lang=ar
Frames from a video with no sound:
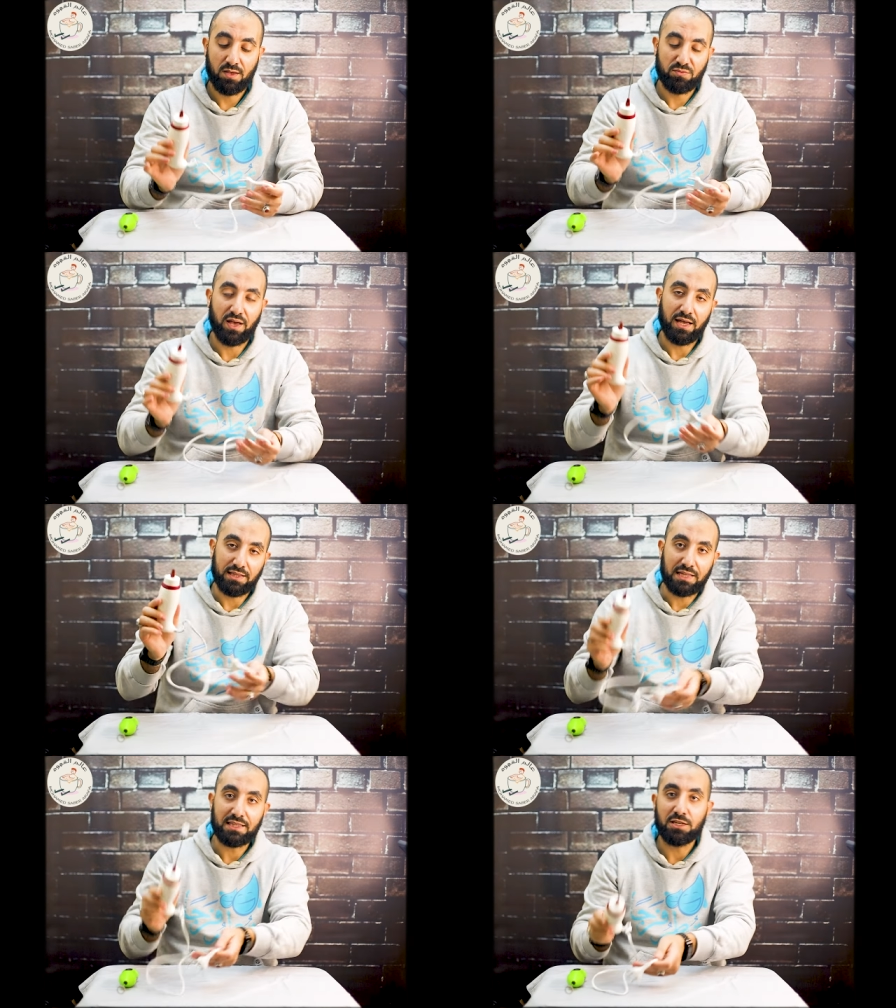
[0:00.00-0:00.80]

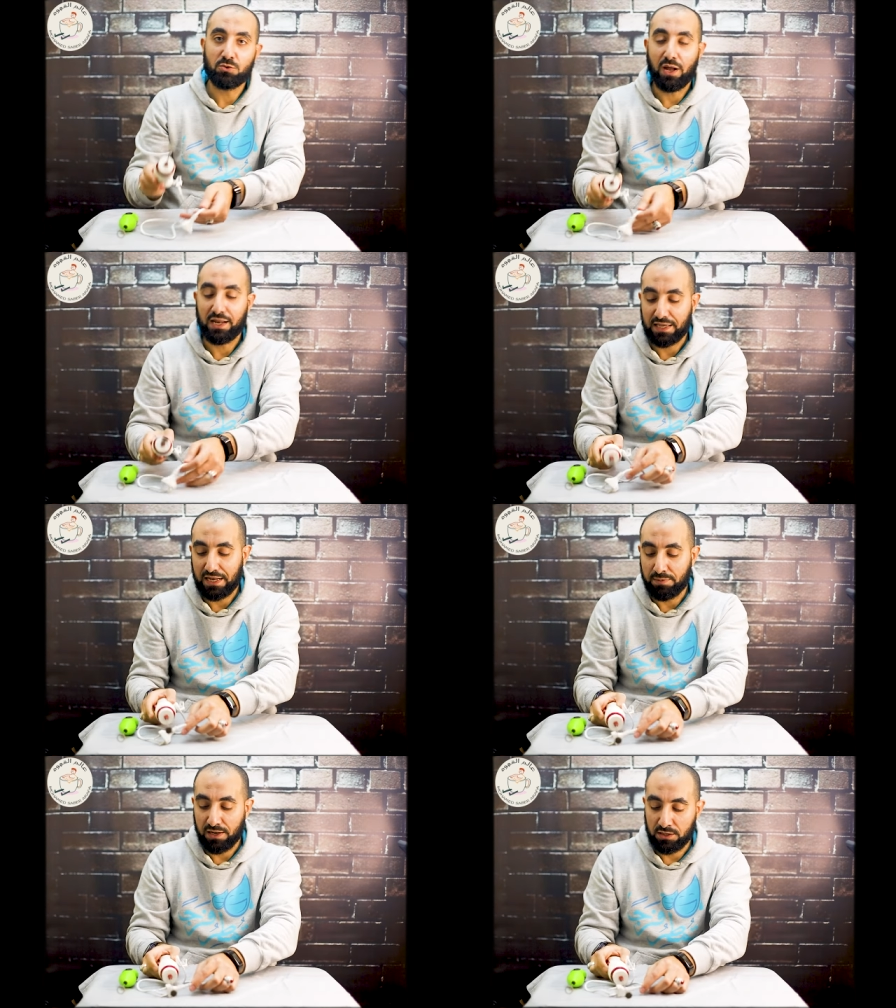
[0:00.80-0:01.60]
فده تاني تول
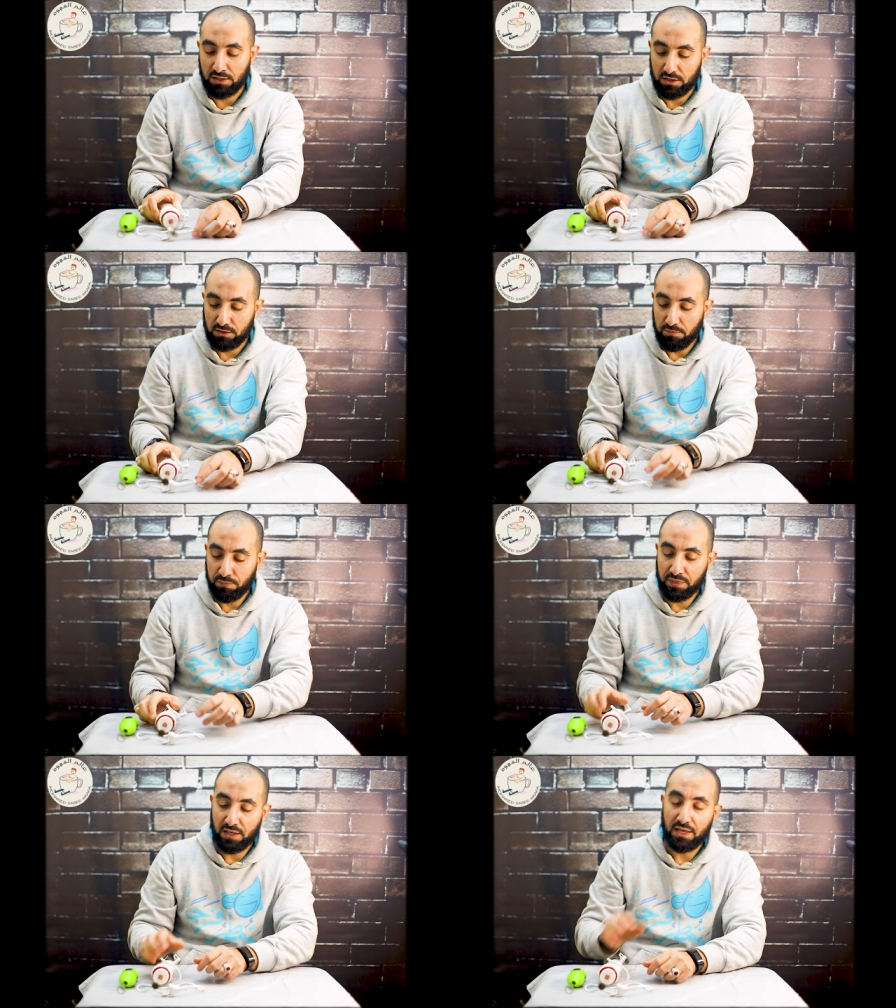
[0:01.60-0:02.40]
هنتكلم عنها النهارده